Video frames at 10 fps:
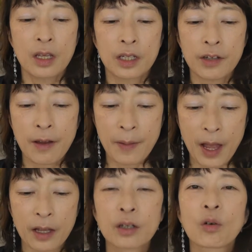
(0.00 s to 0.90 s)
いわ
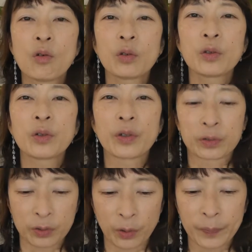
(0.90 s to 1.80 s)
ば行動
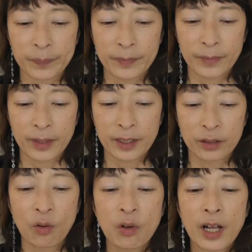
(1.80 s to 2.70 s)
力と
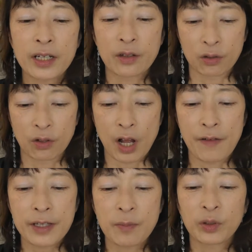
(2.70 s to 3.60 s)
鈍感力を
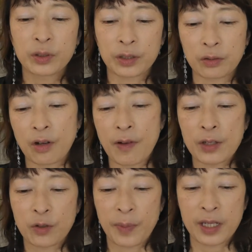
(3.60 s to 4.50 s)
併せ持った人が
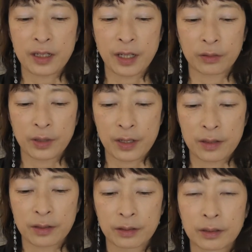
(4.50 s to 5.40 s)
ファーストペンギンなので
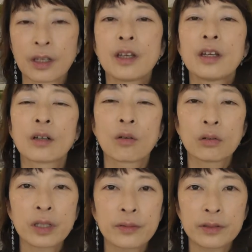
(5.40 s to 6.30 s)
す
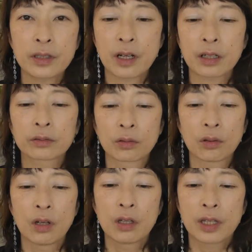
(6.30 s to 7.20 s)
こんな風に書く
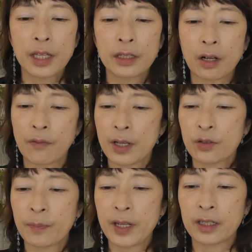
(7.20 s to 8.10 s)
となんだか
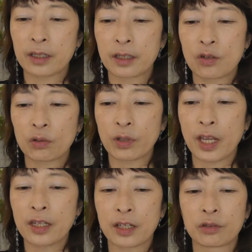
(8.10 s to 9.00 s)
ファーストペンギンってちょっと
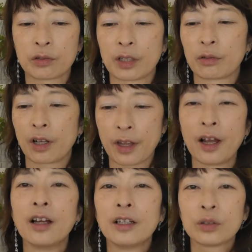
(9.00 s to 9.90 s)
変な人なのか
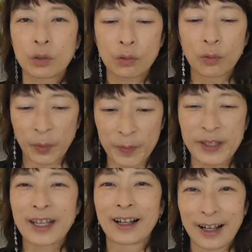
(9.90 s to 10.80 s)
なと思いま
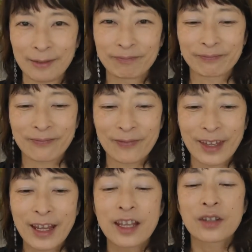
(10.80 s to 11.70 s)
せんか
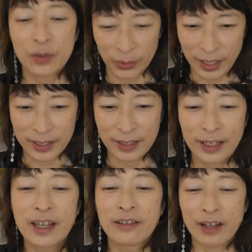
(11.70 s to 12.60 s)
そうです
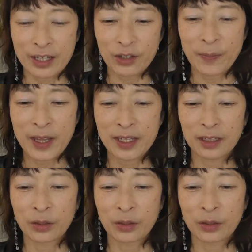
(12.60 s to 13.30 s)
ファーストペンギン